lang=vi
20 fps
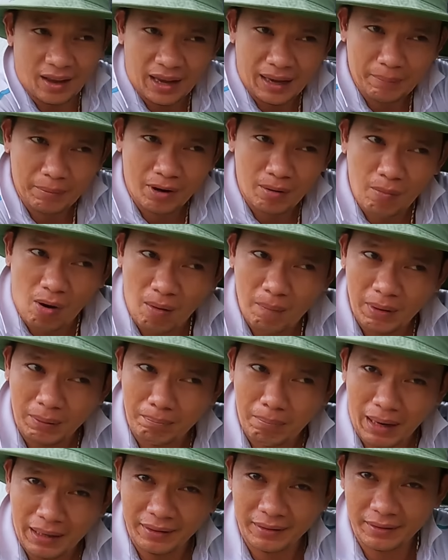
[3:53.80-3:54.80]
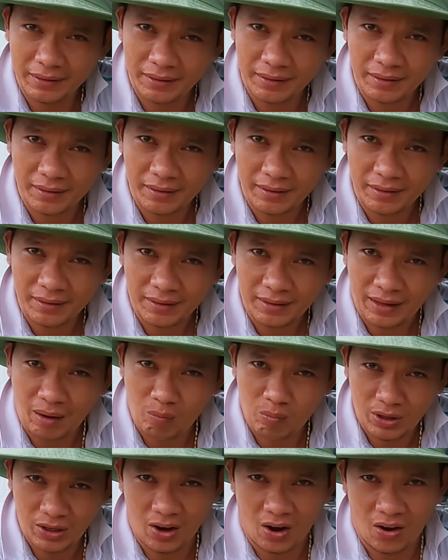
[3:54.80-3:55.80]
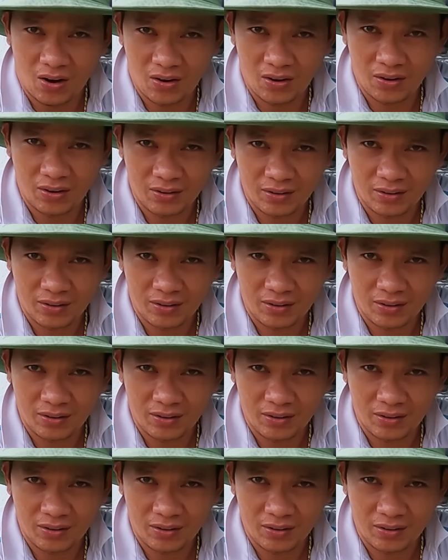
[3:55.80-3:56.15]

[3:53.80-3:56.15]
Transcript: Em có bỏ bịch bánh trong cái giỏ.